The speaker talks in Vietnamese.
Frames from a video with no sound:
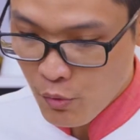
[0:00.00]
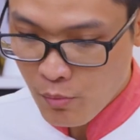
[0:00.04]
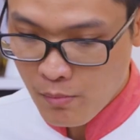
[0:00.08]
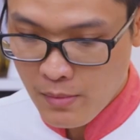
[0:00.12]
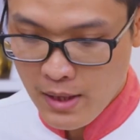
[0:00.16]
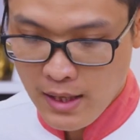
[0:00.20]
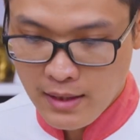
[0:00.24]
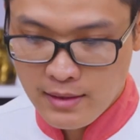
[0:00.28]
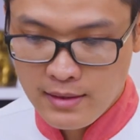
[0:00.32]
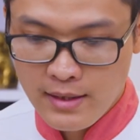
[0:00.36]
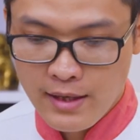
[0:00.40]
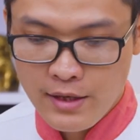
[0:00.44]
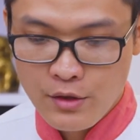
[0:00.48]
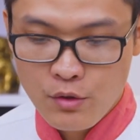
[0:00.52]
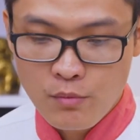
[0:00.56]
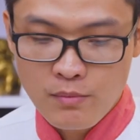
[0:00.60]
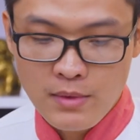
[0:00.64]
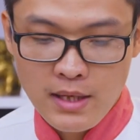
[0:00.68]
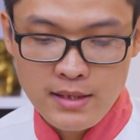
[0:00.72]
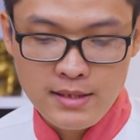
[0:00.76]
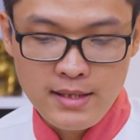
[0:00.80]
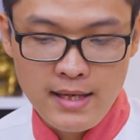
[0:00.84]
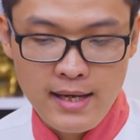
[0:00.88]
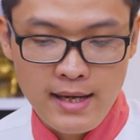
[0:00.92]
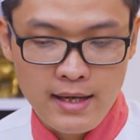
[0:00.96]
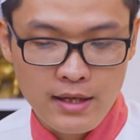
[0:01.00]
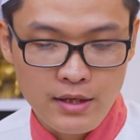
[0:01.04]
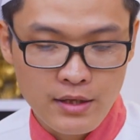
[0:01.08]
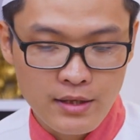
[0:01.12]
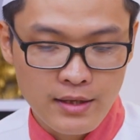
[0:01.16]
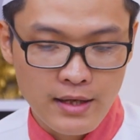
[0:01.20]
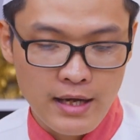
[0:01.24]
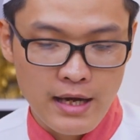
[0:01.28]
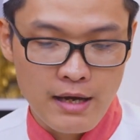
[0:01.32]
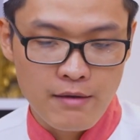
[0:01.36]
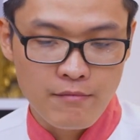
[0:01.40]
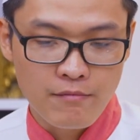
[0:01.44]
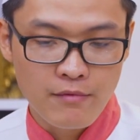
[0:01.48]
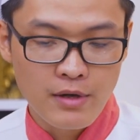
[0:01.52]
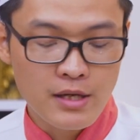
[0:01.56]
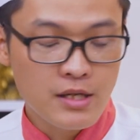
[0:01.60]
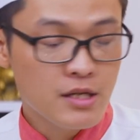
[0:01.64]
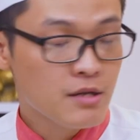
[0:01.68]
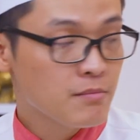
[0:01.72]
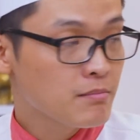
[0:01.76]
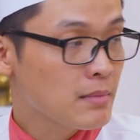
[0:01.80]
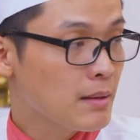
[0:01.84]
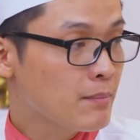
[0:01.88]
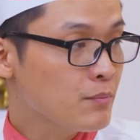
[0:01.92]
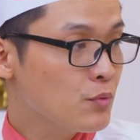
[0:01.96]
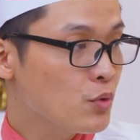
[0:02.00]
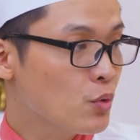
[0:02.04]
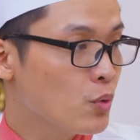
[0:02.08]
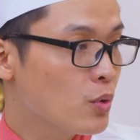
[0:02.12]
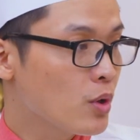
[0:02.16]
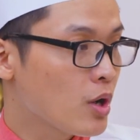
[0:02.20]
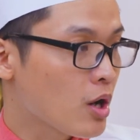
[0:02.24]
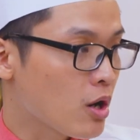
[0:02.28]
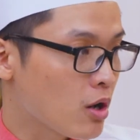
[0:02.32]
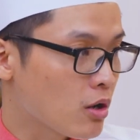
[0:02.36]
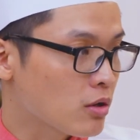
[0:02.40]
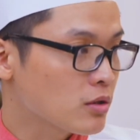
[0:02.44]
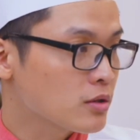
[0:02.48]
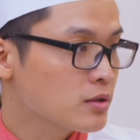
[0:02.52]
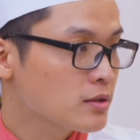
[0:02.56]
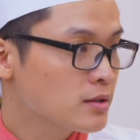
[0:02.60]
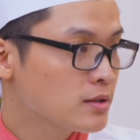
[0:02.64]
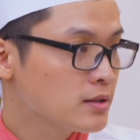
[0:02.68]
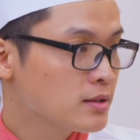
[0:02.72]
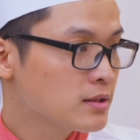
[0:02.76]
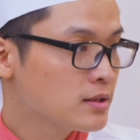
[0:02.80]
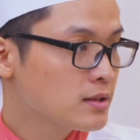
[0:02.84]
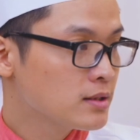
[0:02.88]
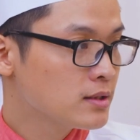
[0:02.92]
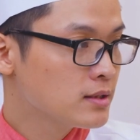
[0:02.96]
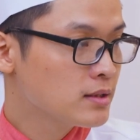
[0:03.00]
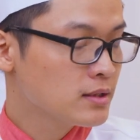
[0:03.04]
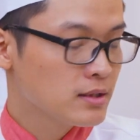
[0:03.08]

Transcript: đúc mặn này chúng ta sẽ ăn kèm với nước mắm chua ngọt. Dạ.